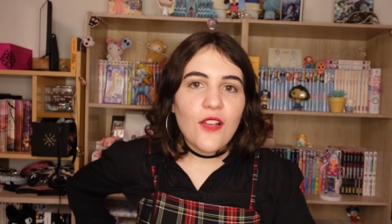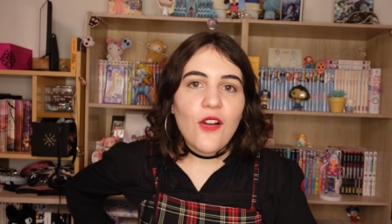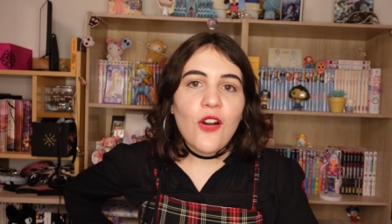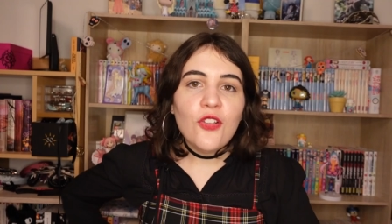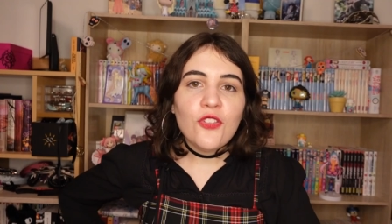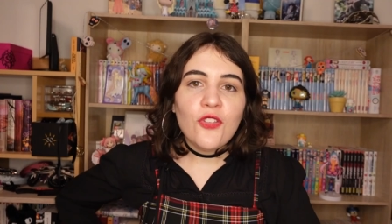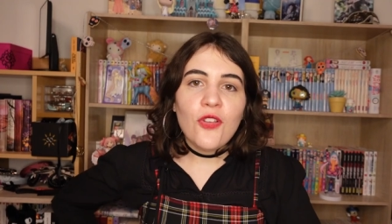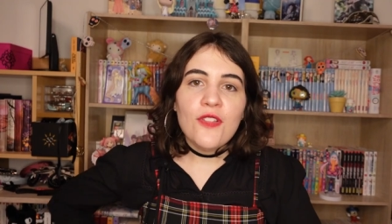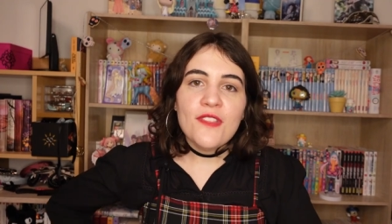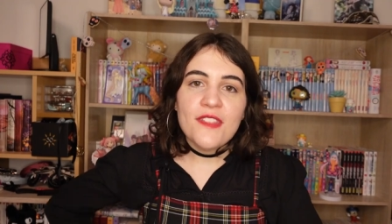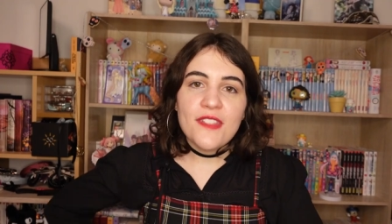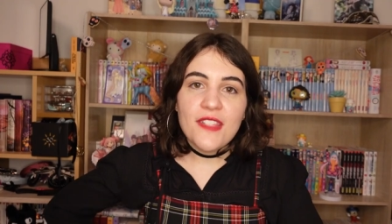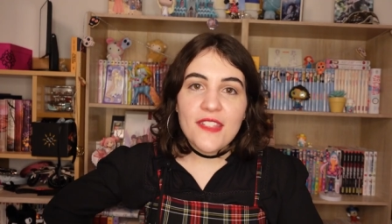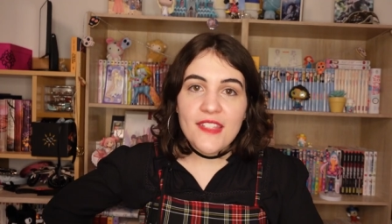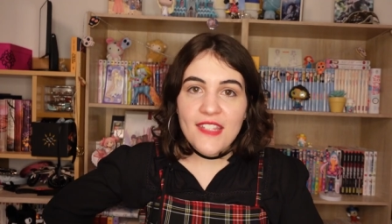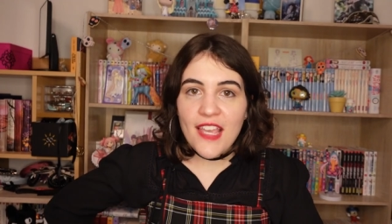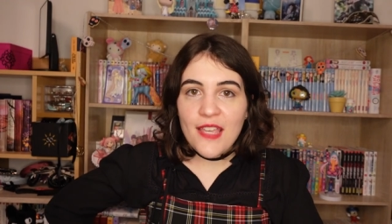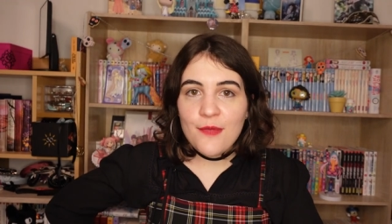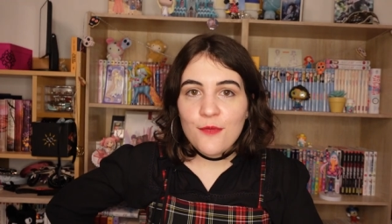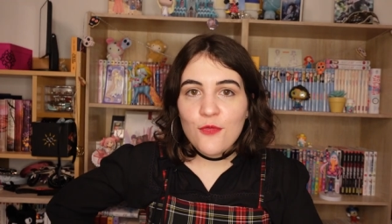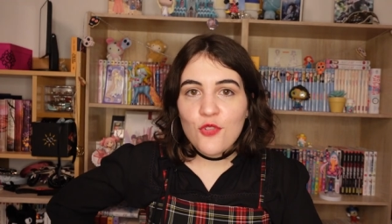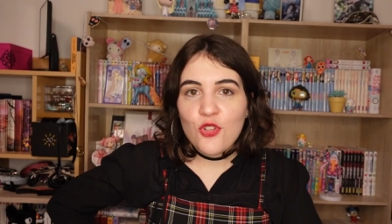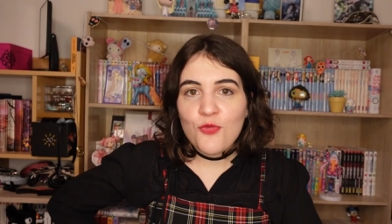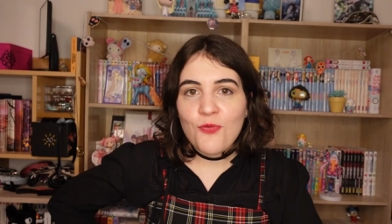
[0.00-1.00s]
En
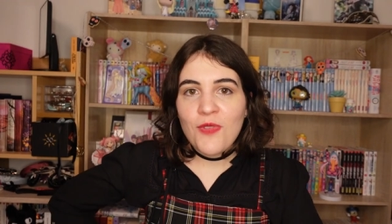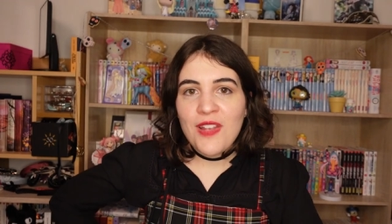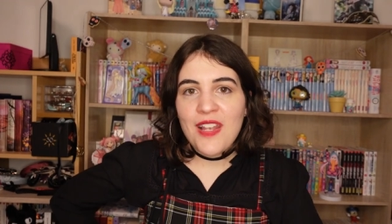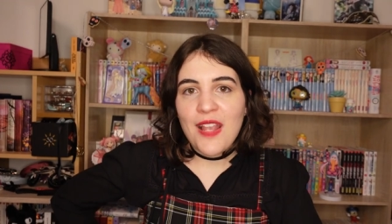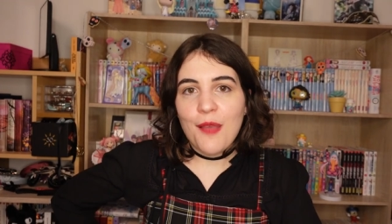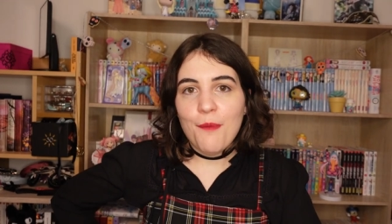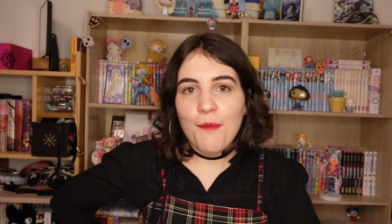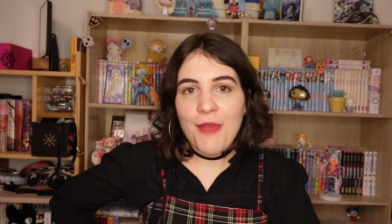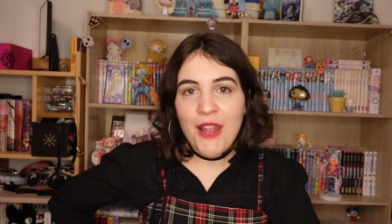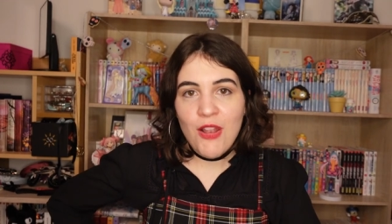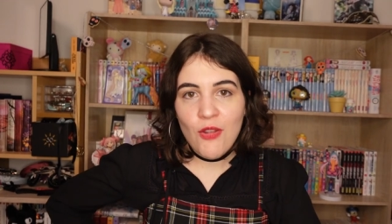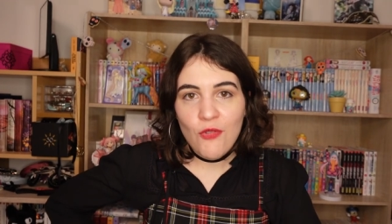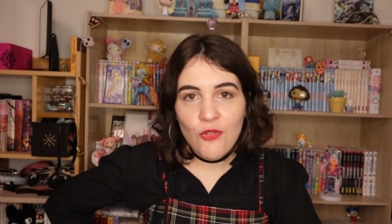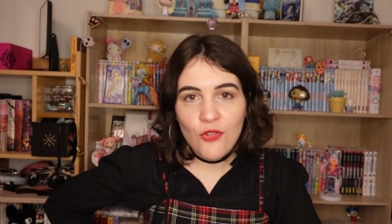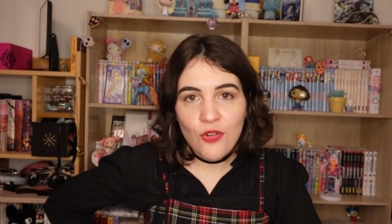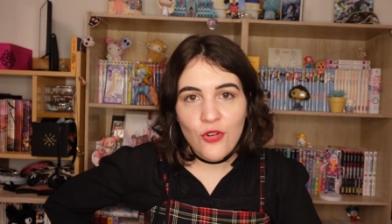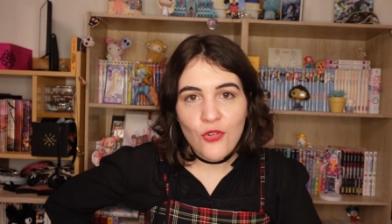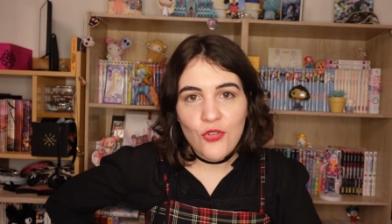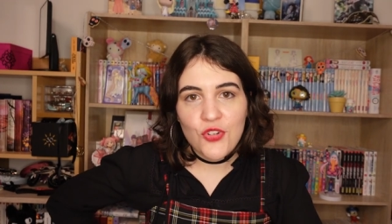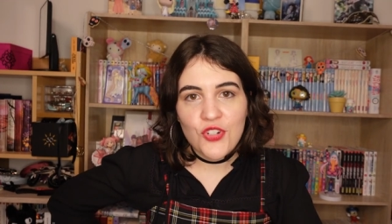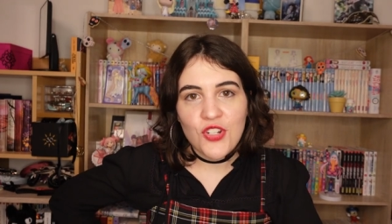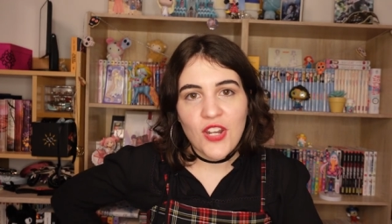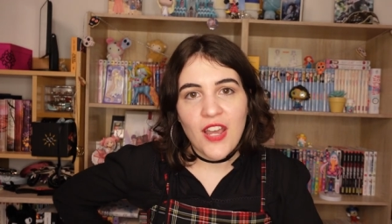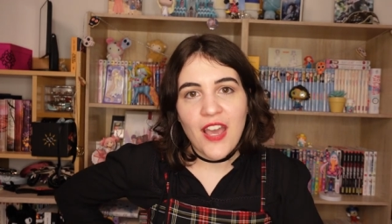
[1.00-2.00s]
36ème, je mets La Belle et le
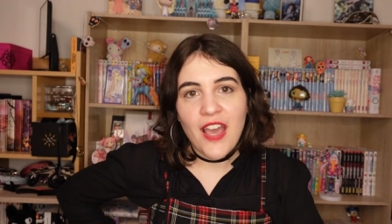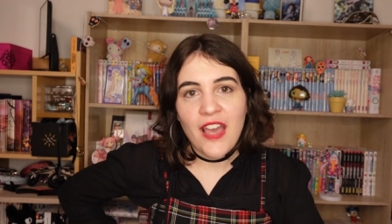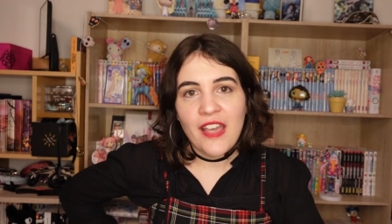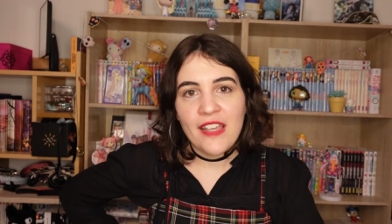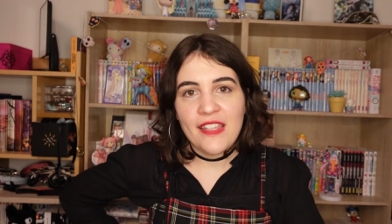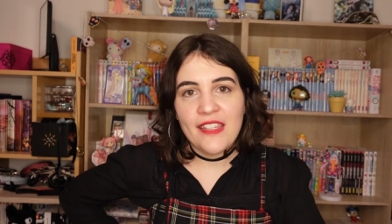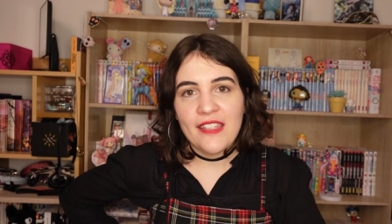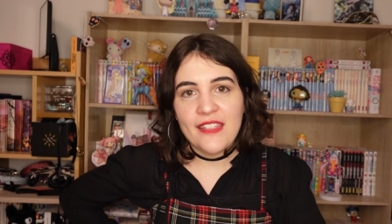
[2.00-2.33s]
Clochard,